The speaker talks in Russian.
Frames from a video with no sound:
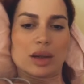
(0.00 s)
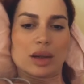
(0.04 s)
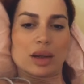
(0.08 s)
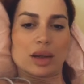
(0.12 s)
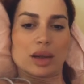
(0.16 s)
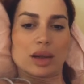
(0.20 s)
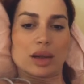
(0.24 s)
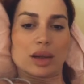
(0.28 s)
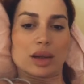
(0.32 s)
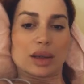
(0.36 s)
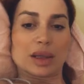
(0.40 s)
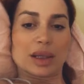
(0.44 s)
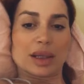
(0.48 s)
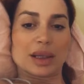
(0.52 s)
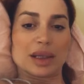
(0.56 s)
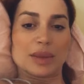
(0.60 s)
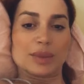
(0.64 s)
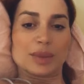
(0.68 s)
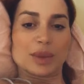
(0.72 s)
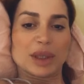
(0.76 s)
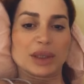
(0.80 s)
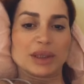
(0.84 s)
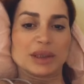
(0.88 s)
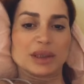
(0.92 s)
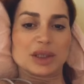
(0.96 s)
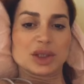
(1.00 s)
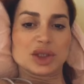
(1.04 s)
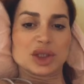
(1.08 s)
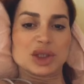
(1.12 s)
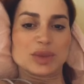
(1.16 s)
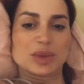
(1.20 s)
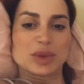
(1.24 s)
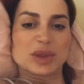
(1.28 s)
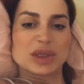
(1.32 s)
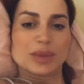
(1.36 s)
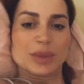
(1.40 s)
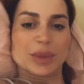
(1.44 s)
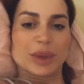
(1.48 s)
А, какие планы на
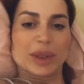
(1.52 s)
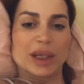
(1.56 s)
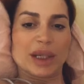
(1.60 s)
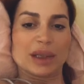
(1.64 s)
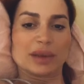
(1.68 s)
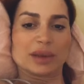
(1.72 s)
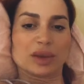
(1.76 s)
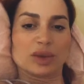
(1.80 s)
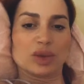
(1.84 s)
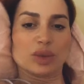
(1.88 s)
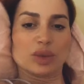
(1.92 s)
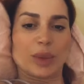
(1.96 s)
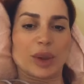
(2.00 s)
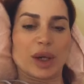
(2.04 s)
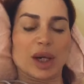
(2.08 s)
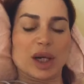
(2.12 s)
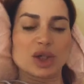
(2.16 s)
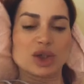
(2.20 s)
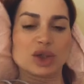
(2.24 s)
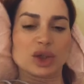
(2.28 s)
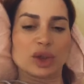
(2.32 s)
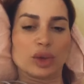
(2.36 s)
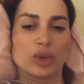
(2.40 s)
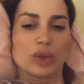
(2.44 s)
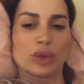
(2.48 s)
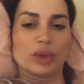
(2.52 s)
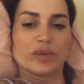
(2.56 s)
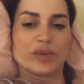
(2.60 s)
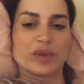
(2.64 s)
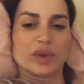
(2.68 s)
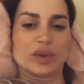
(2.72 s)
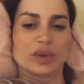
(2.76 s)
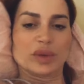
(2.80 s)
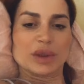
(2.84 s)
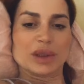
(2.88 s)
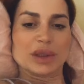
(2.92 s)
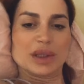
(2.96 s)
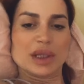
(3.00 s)
жизнь после проекта? Ну, пока что
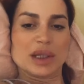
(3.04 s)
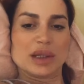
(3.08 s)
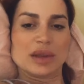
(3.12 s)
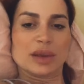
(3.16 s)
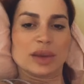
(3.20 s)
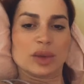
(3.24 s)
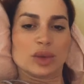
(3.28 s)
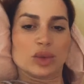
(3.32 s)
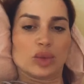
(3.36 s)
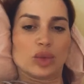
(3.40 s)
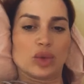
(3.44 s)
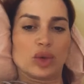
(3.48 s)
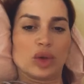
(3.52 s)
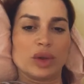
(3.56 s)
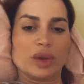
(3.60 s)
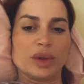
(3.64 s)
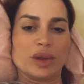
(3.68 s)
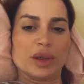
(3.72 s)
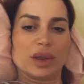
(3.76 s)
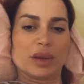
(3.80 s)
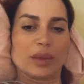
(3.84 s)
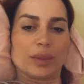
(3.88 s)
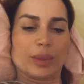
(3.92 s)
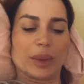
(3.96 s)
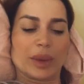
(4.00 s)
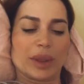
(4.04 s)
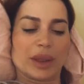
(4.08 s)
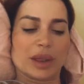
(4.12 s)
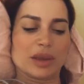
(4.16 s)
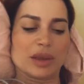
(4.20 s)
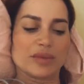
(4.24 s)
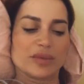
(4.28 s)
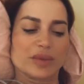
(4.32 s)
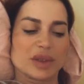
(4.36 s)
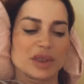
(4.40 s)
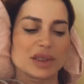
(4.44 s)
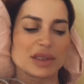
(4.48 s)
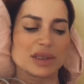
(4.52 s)
двухнедельный отдых,
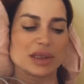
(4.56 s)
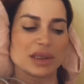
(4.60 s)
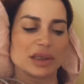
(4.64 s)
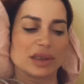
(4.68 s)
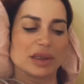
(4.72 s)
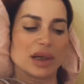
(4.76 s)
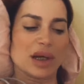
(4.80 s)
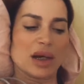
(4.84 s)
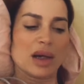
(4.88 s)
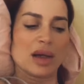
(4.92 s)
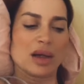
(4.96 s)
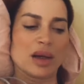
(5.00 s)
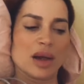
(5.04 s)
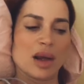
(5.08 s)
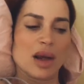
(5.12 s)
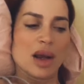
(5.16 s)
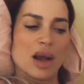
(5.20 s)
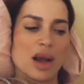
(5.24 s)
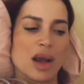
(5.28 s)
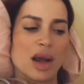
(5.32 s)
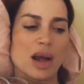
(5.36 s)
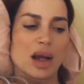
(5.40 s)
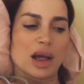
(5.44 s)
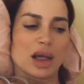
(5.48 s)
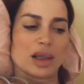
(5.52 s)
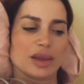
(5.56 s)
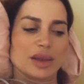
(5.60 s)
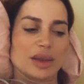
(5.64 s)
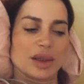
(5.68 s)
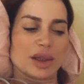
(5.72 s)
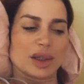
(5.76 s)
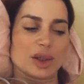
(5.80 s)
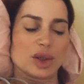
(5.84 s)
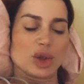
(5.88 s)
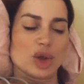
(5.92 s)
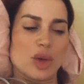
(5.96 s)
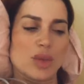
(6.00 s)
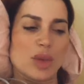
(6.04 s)
поедем в Краснодар,
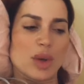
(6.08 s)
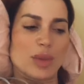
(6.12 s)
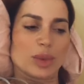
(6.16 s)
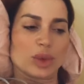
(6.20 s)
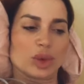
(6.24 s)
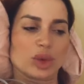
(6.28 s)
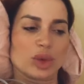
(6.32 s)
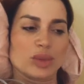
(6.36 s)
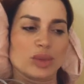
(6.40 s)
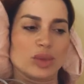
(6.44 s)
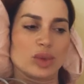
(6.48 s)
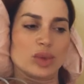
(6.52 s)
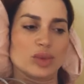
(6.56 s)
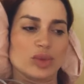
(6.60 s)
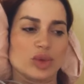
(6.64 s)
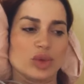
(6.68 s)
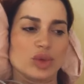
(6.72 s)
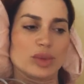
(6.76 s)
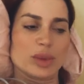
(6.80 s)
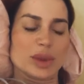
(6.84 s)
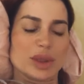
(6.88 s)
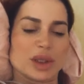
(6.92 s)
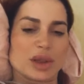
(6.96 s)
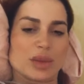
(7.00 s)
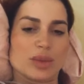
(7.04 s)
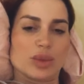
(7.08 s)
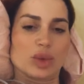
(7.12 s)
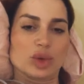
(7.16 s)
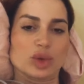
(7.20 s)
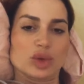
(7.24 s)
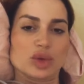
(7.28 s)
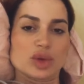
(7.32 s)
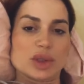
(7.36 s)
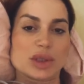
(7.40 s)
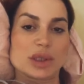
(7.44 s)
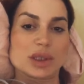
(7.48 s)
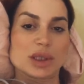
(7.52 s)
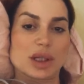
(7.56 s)
отдохнем, а потом будем думать,
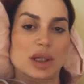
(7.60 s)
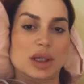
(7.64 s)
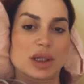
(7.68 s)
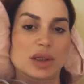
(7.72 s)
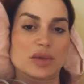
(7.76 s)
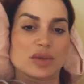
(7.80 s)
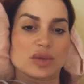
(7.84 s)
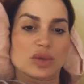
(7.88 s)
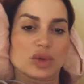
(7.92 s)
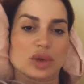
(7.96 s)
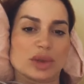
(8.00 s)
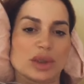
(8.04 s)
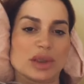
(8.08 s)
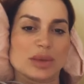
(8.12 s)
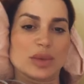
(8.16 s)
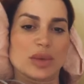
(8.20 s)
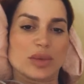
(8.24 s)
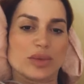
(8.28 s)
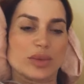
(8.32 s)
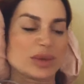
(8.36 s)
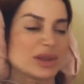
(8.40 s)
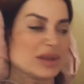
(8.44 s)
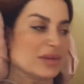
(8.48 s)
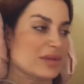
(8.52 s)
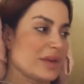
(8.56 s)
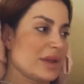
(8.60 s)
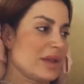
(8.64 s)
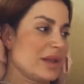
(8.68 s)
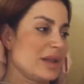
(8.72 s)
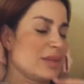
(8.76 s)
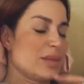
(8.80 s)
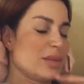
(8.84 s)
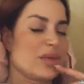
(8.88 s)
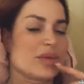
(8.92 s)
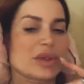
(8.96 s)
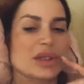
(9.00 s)
работу искать, вот, либо в Москве, либо...